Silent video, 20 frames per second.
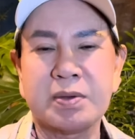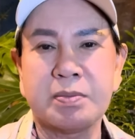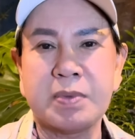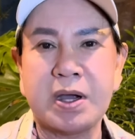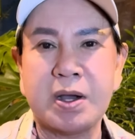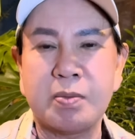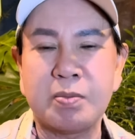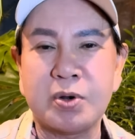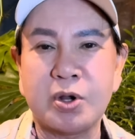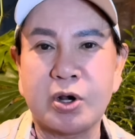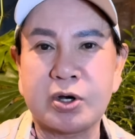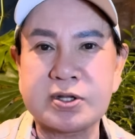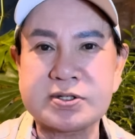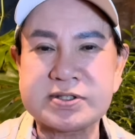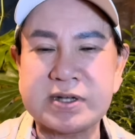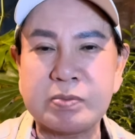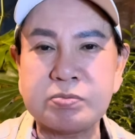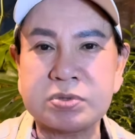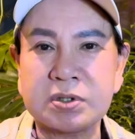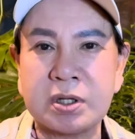mà Hồng Loan nó
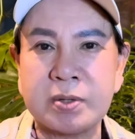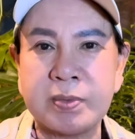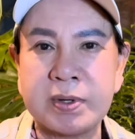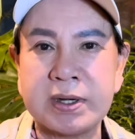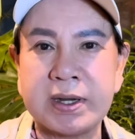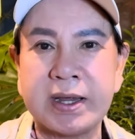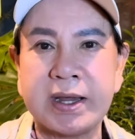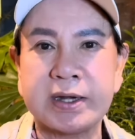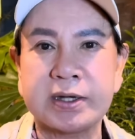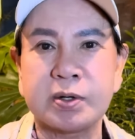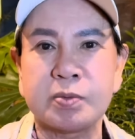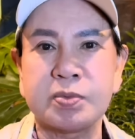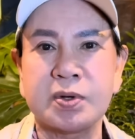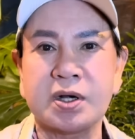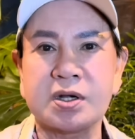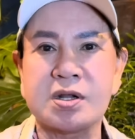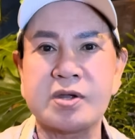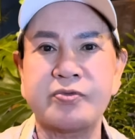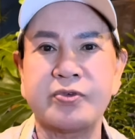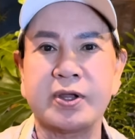sống tới mình nay trong
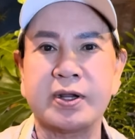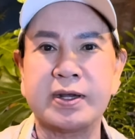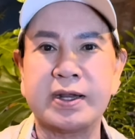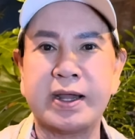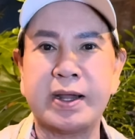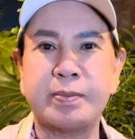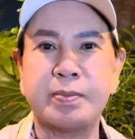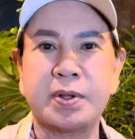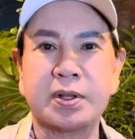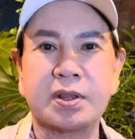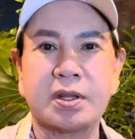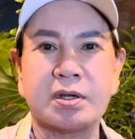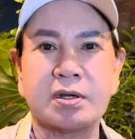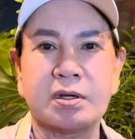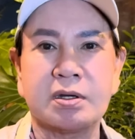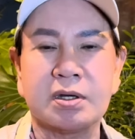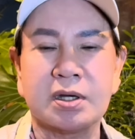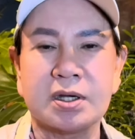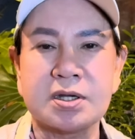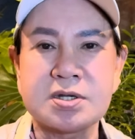đất nước Việt Nam là
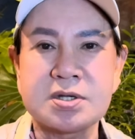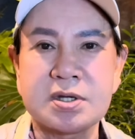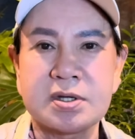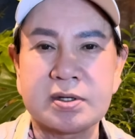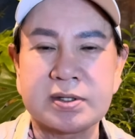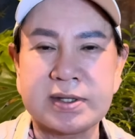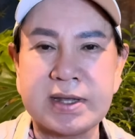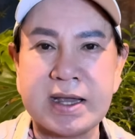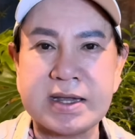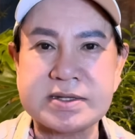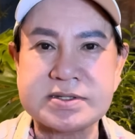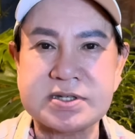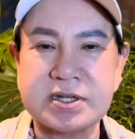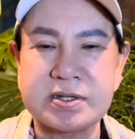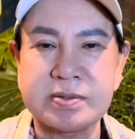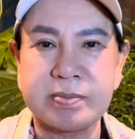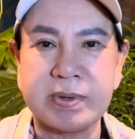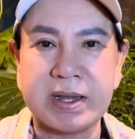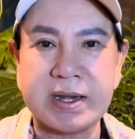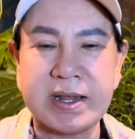từ à, cha
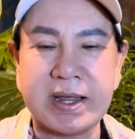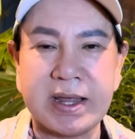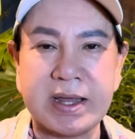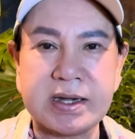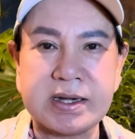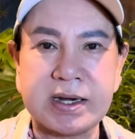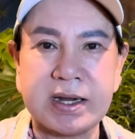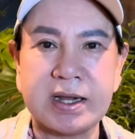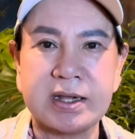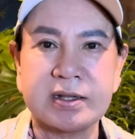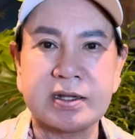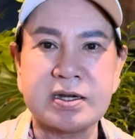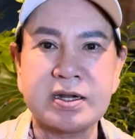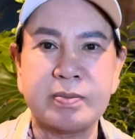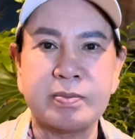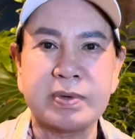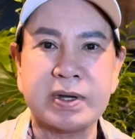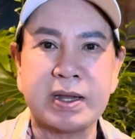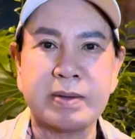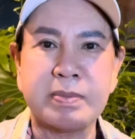sinh mẹ đẻ ra tới
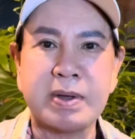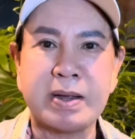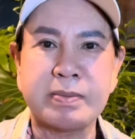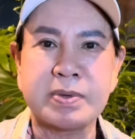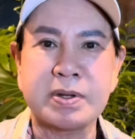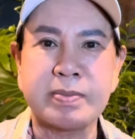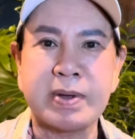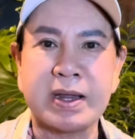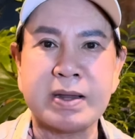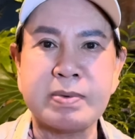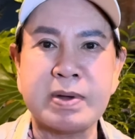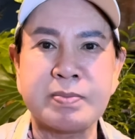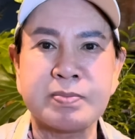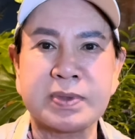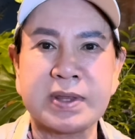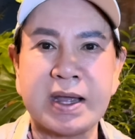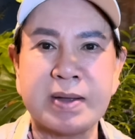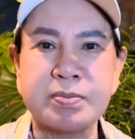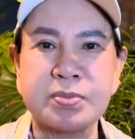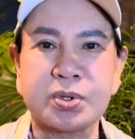năm nay 37
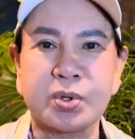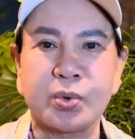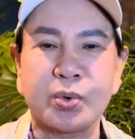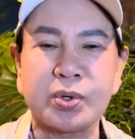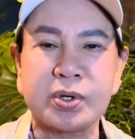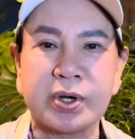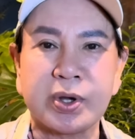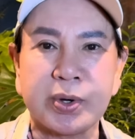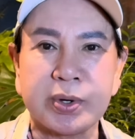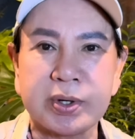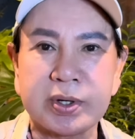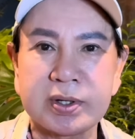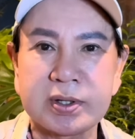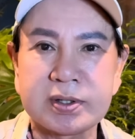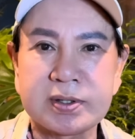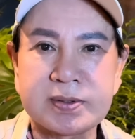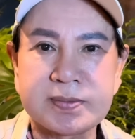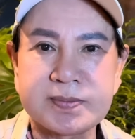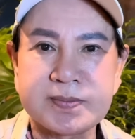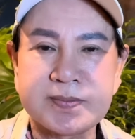38 tuổi rồi
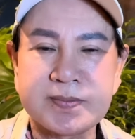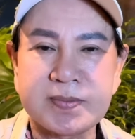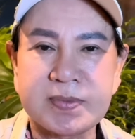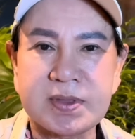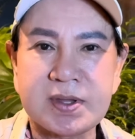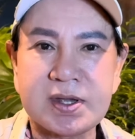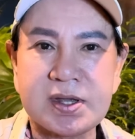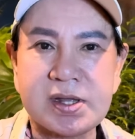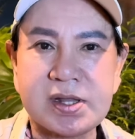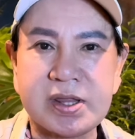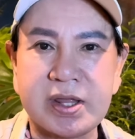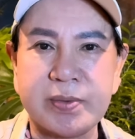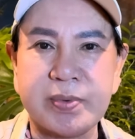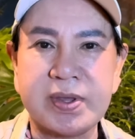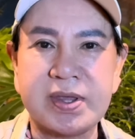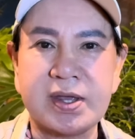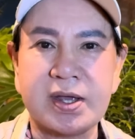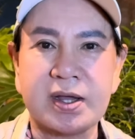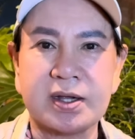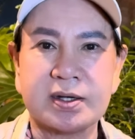thì
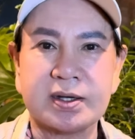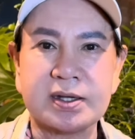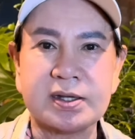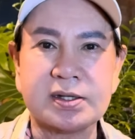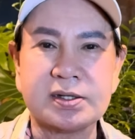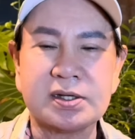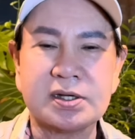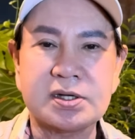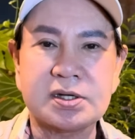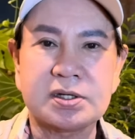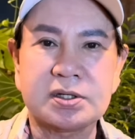bây giờ cái